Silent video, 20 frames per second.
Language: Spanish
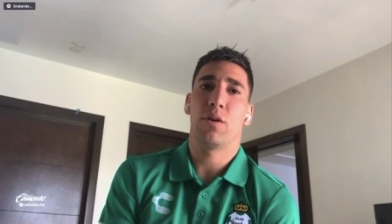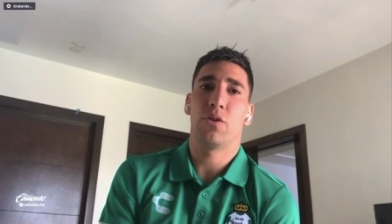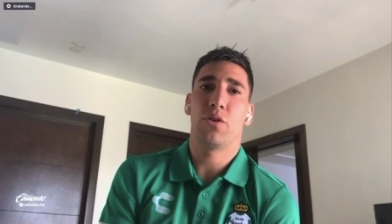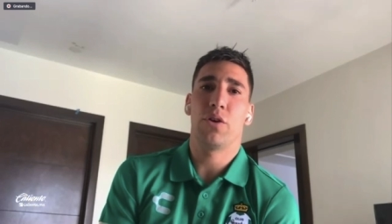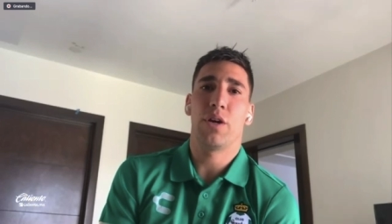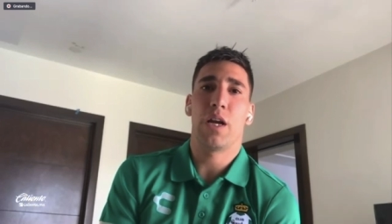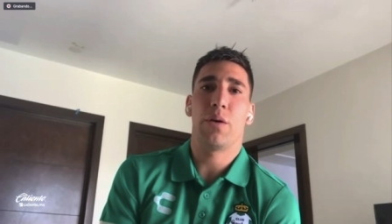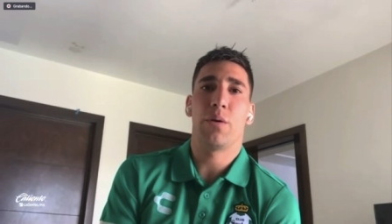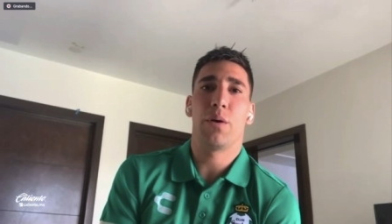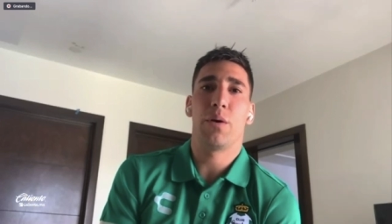
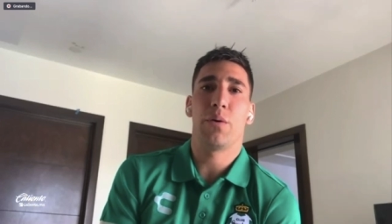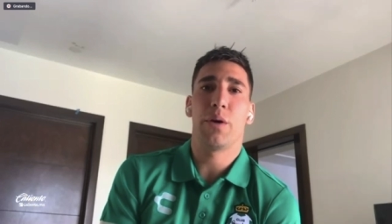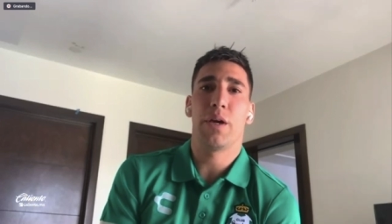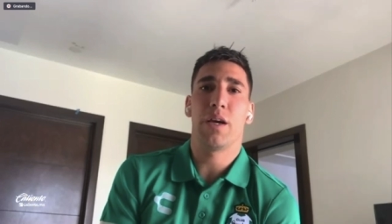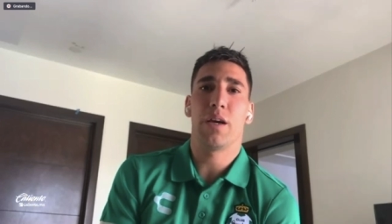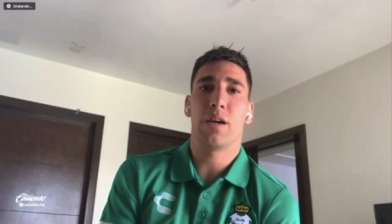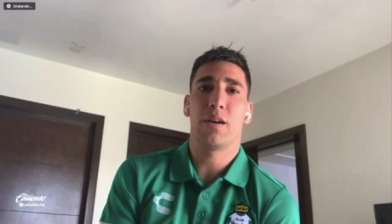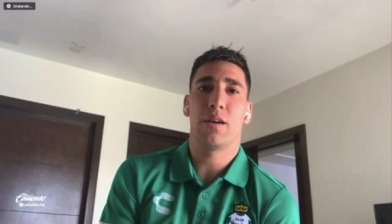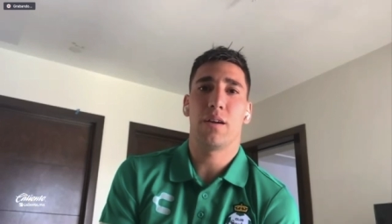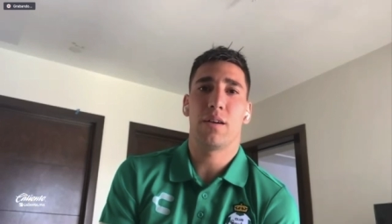cuando era
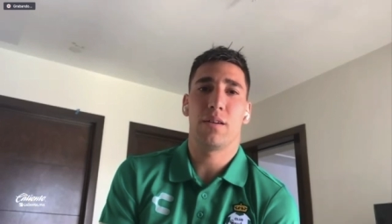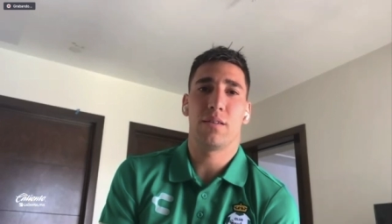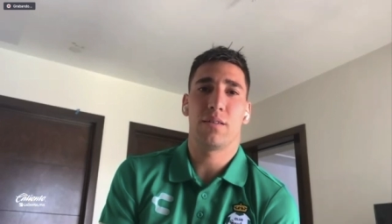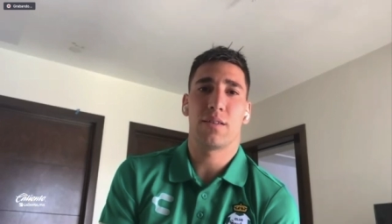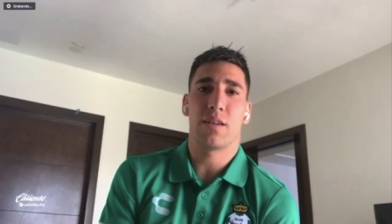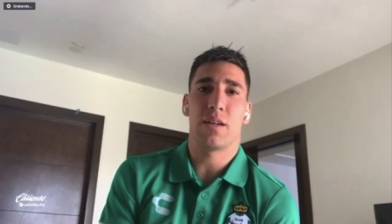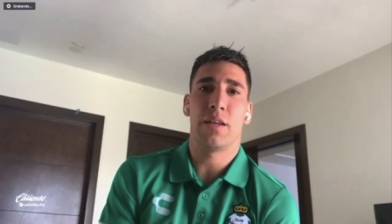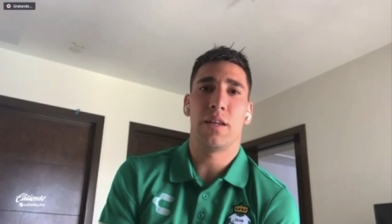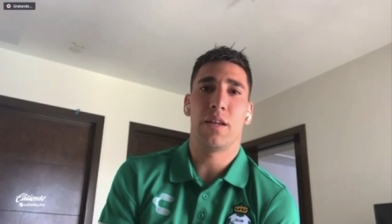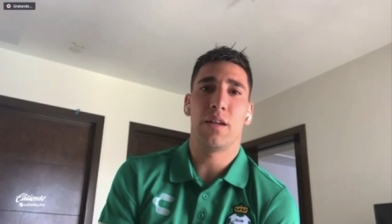bebé,
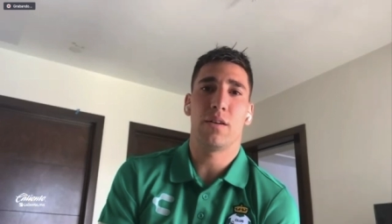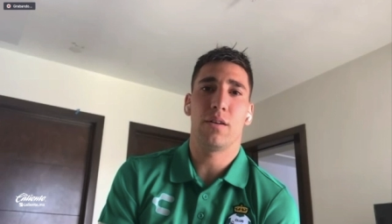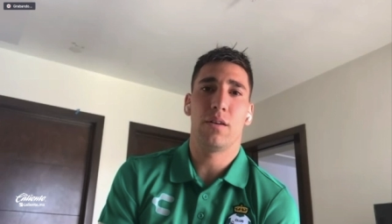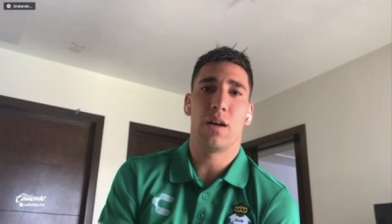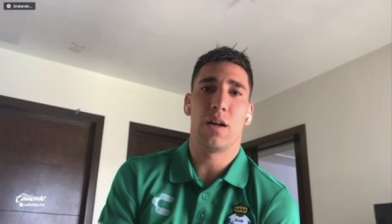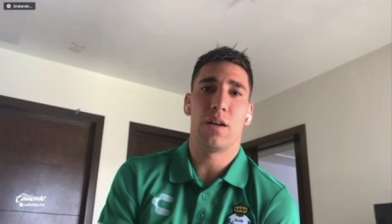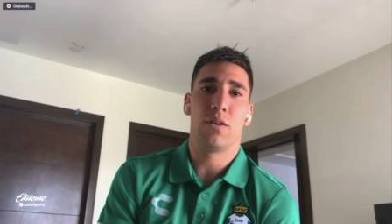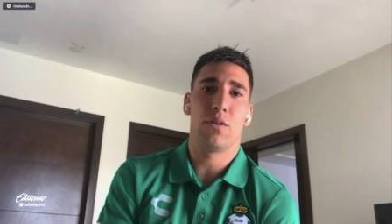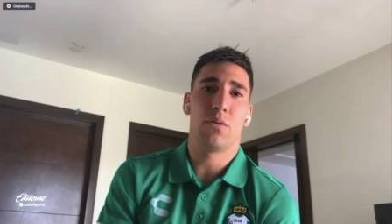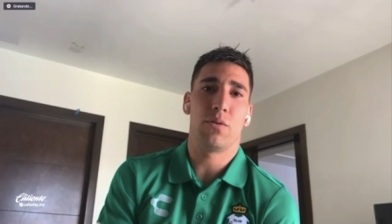salir
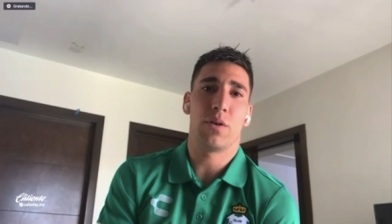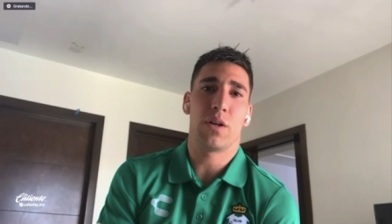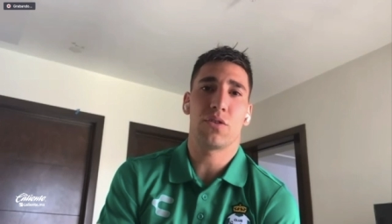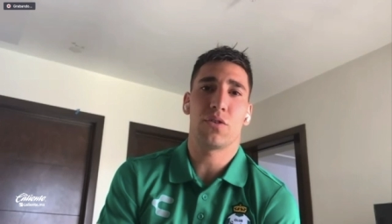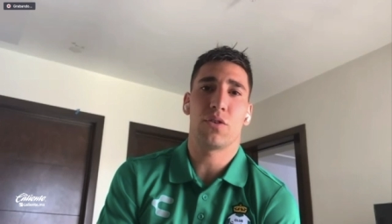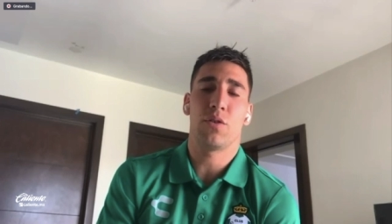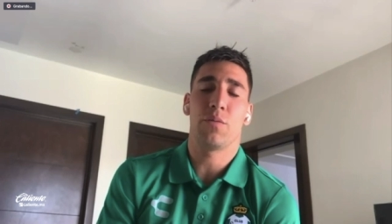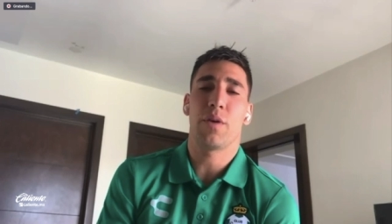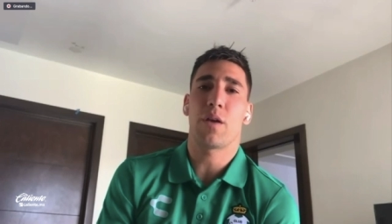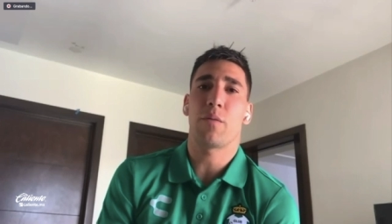en los
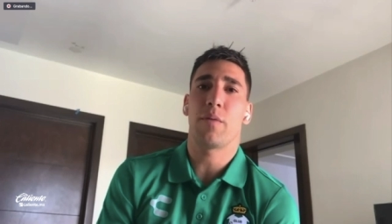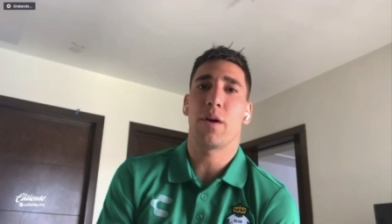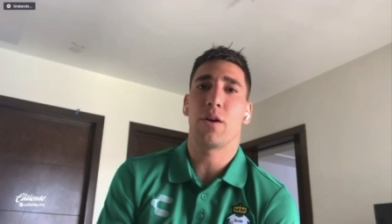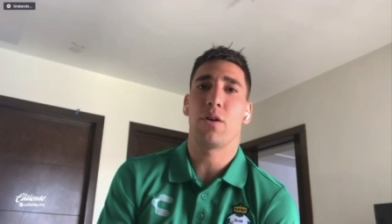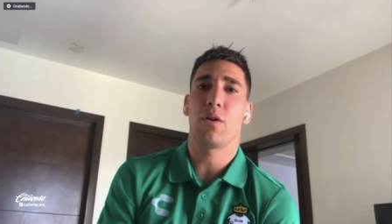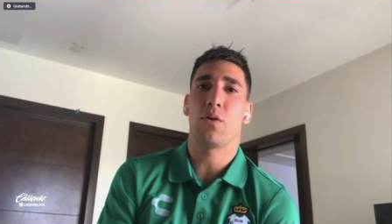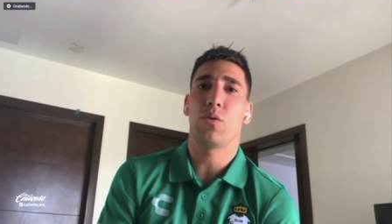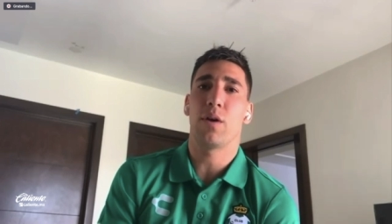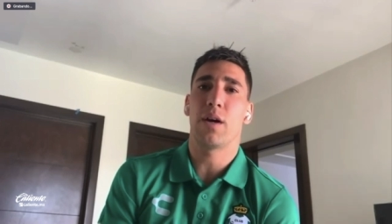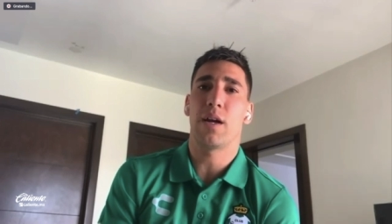brazos de mi
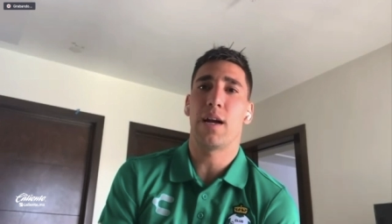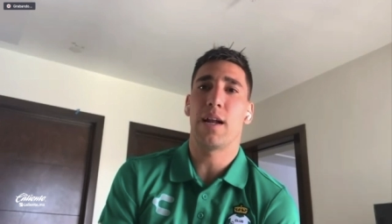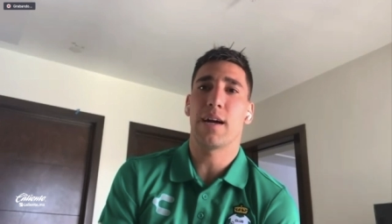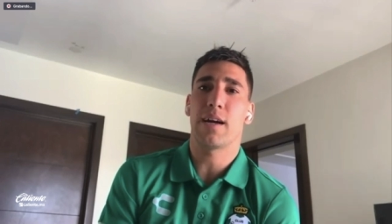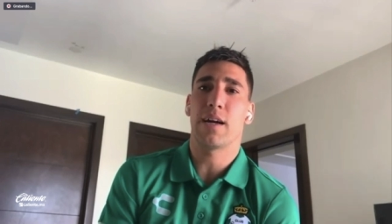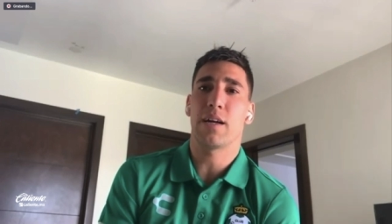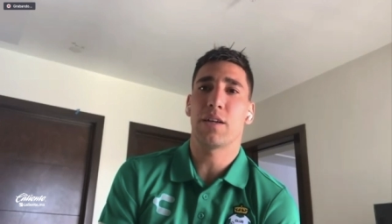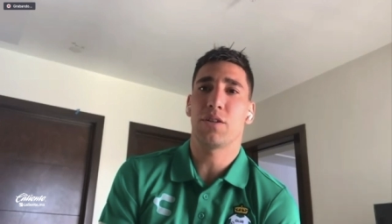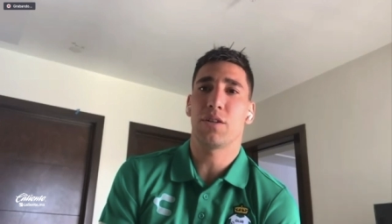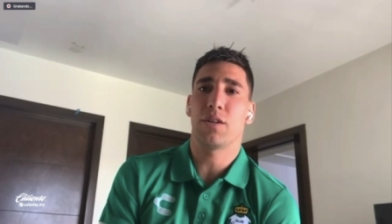hermano a jugar
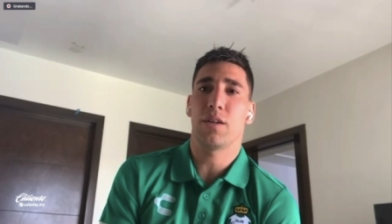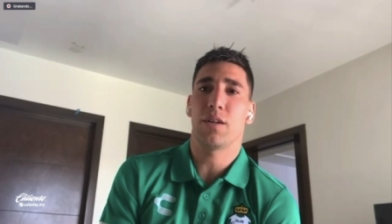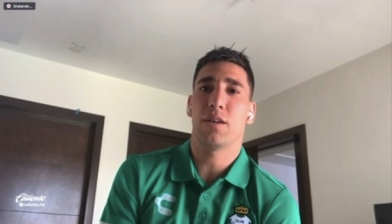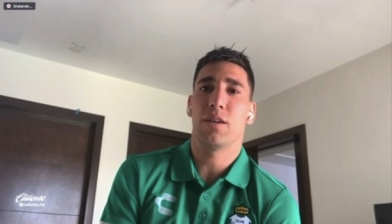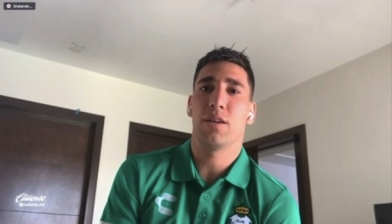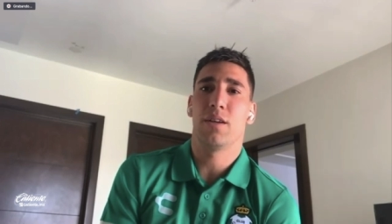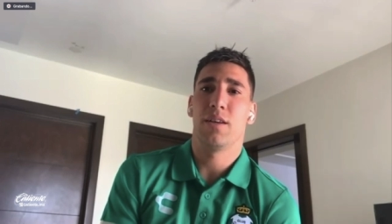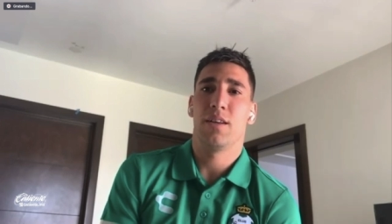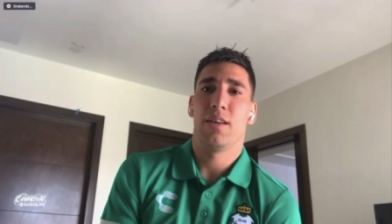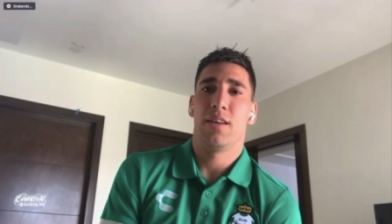a la
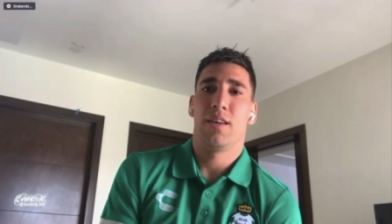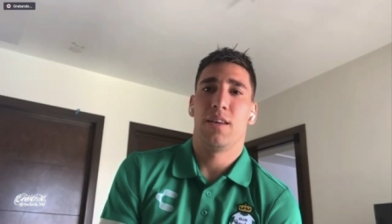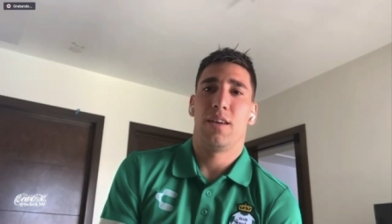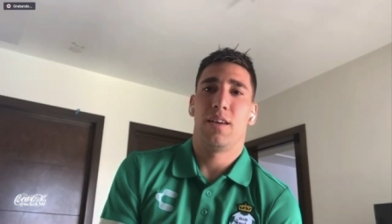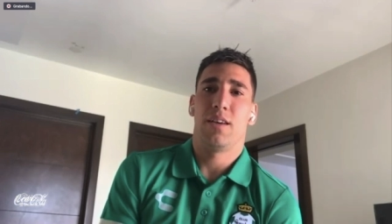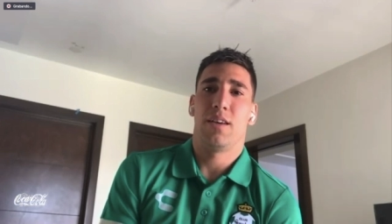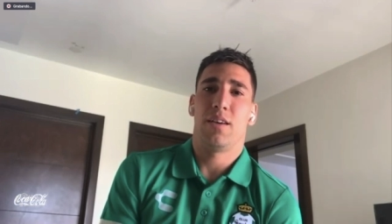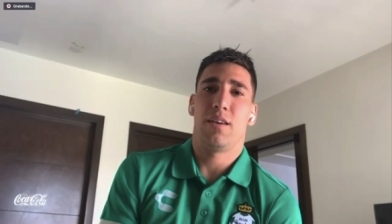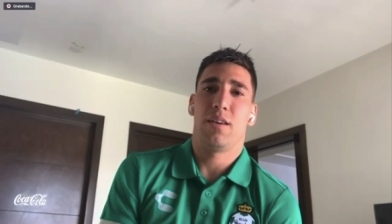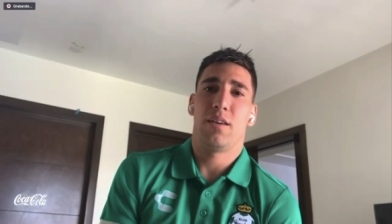calle,
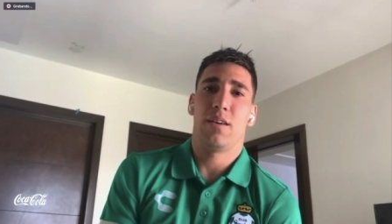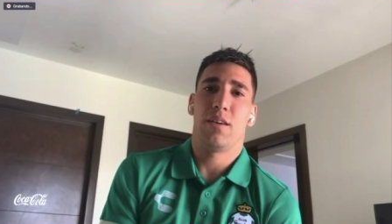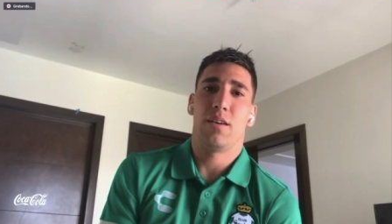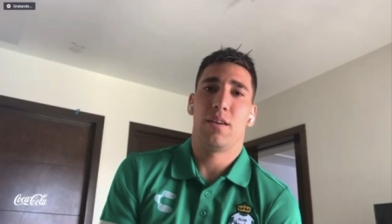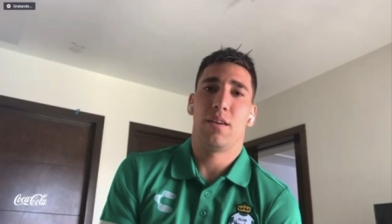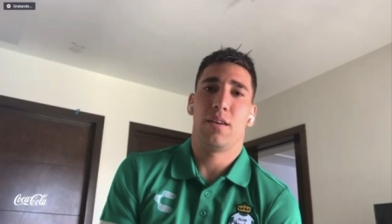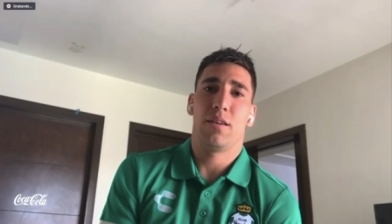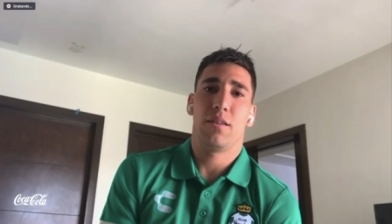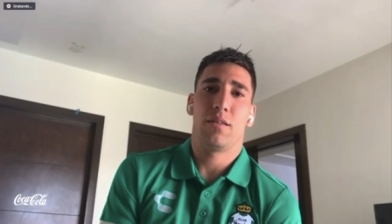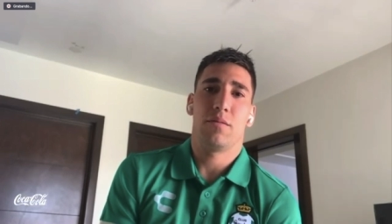
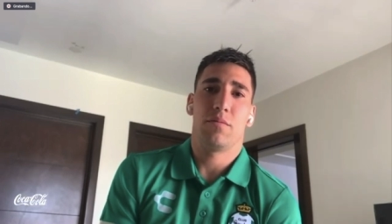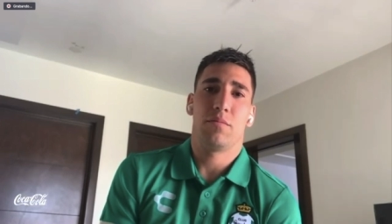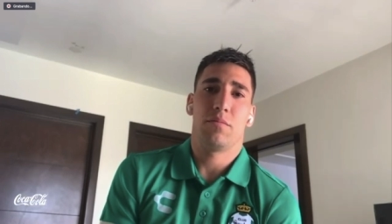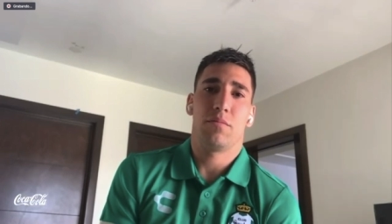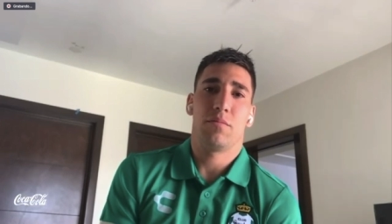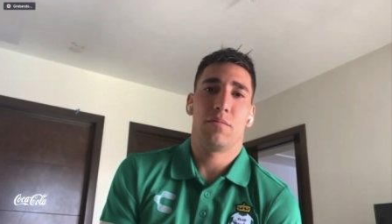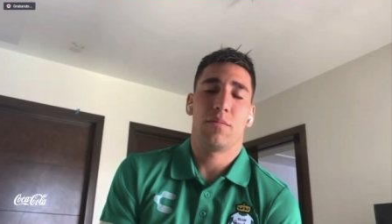eh,